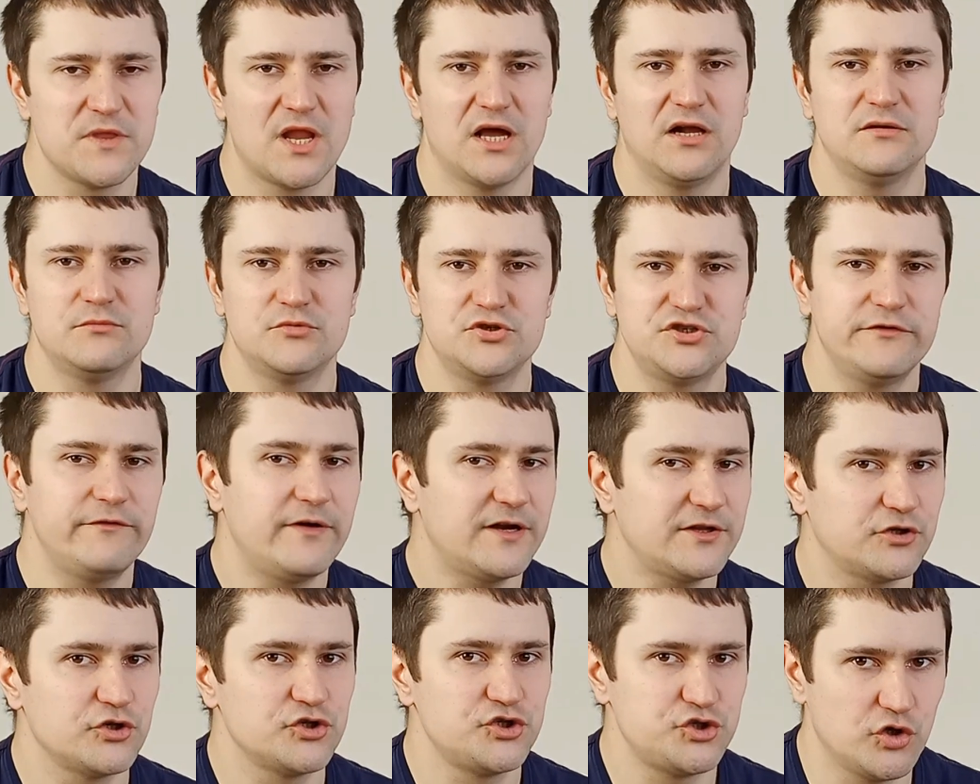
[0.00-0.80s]
ale może
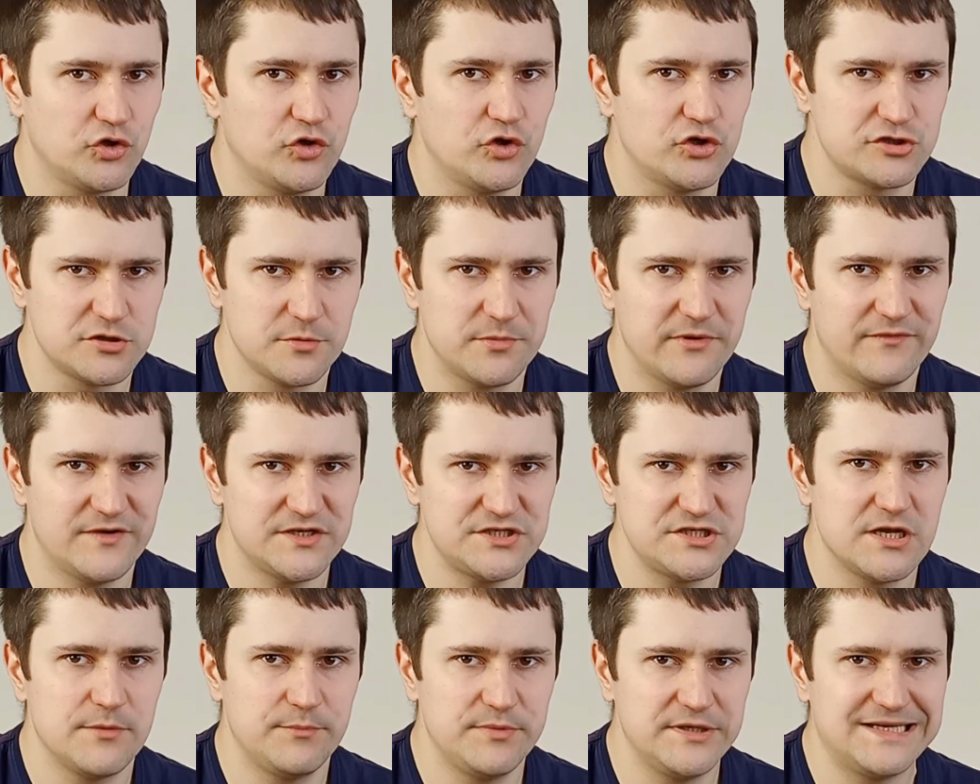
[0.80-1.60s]
warto ściągnąć sobie
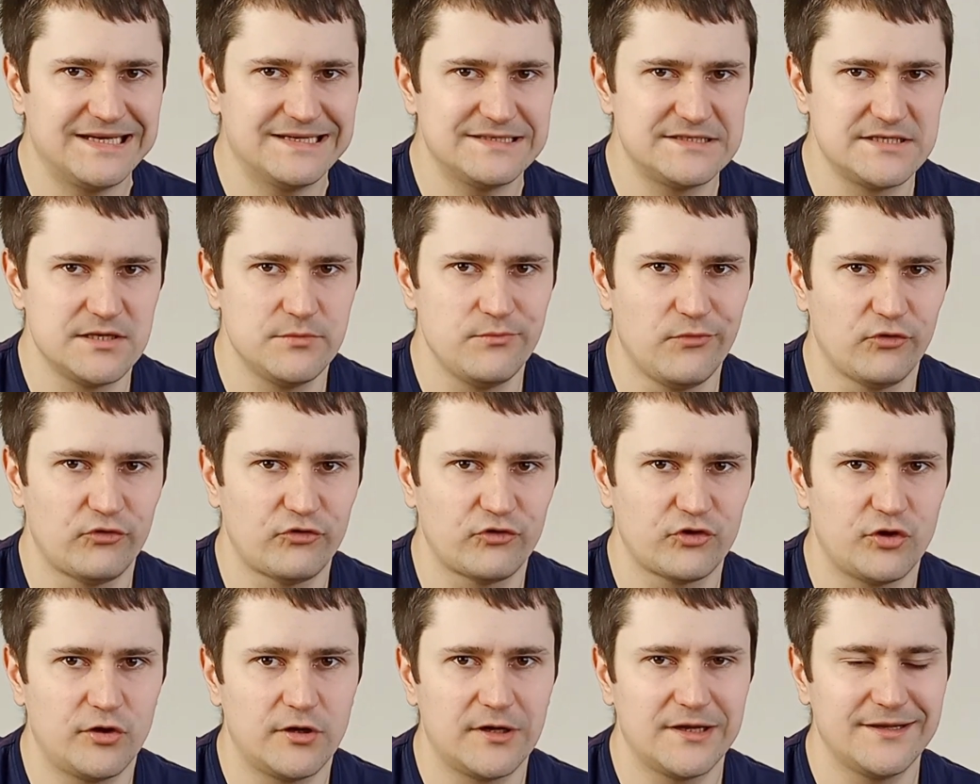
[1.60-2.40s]
właśnie aplikację
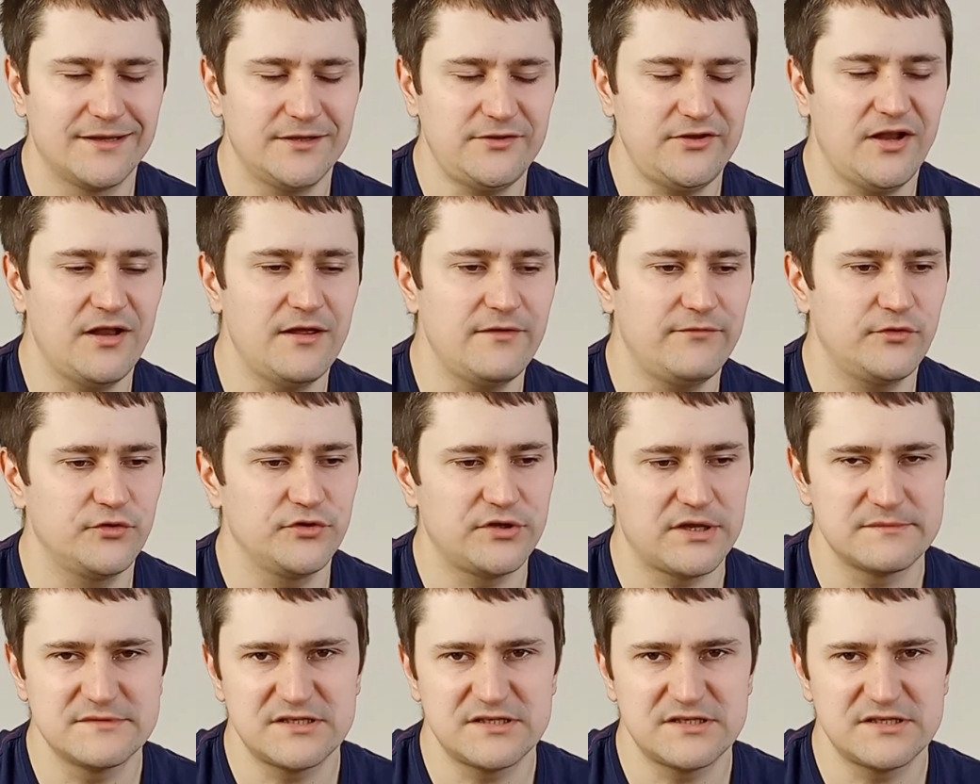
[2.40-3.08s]
MuseScore'a na telefon,